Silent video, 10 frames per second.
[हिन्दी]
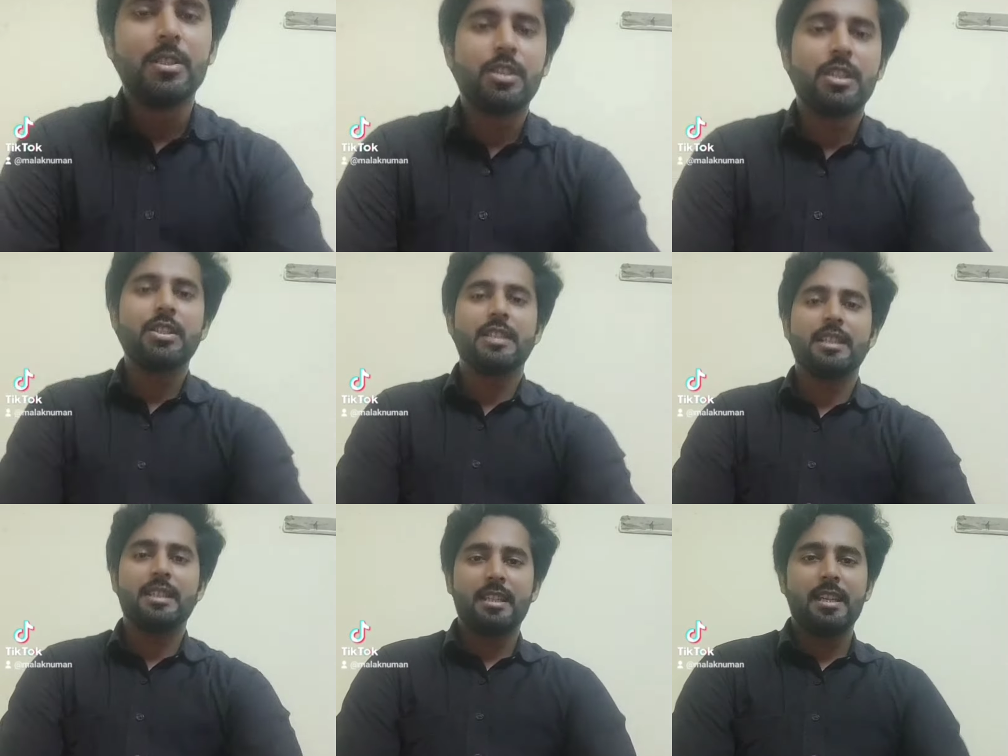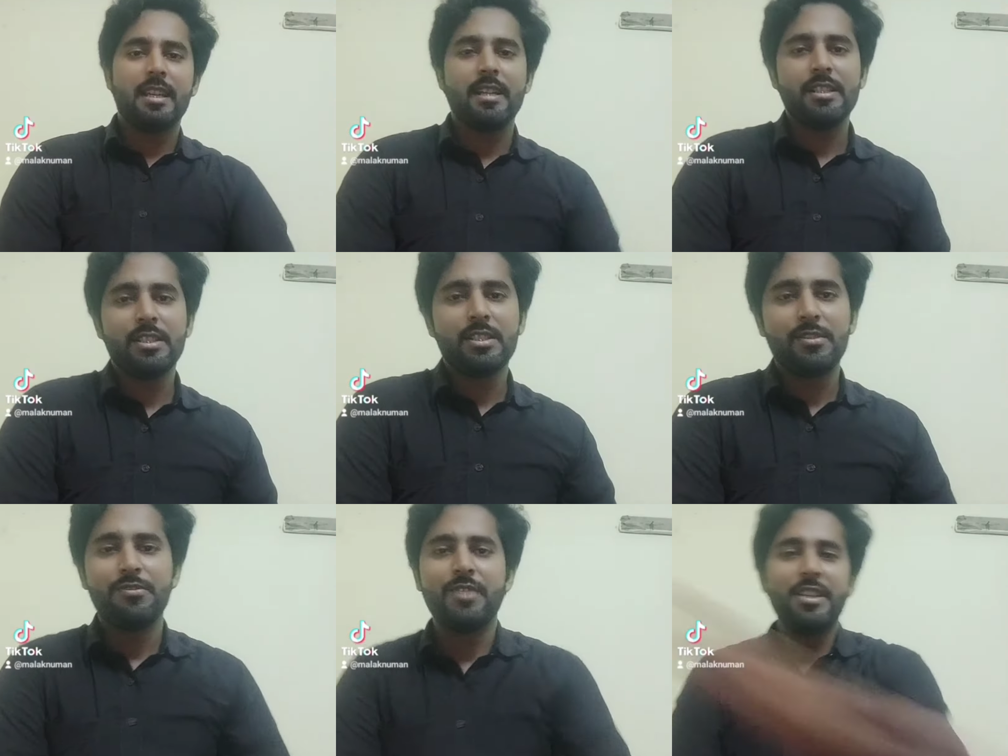तो चलो चलते हैं आज
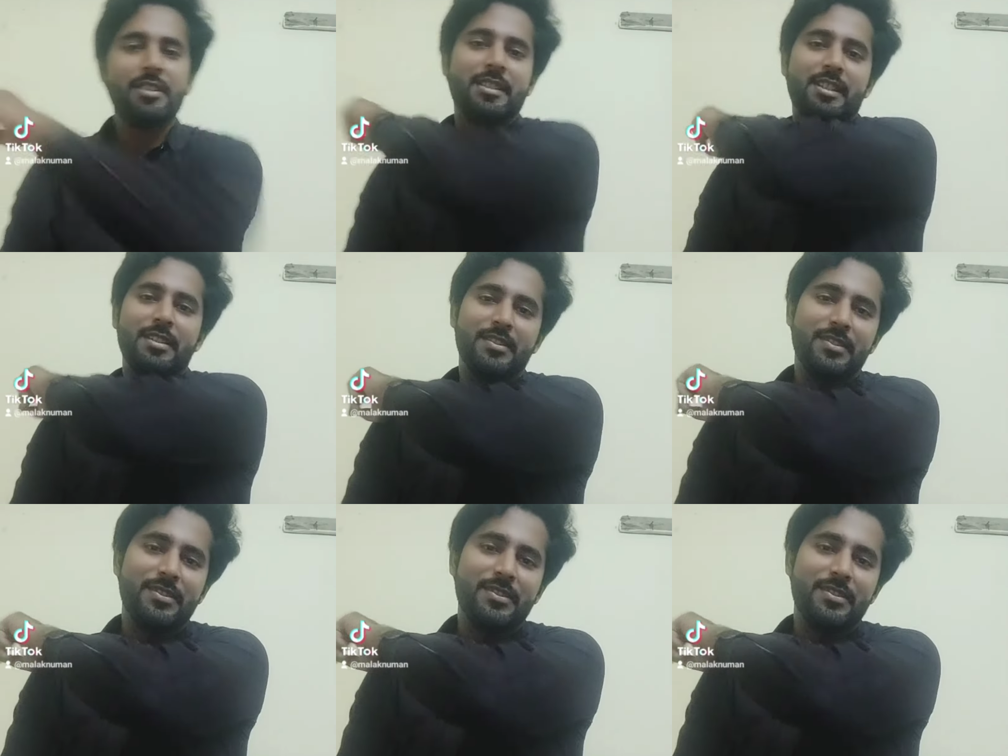वीडियो की तरफ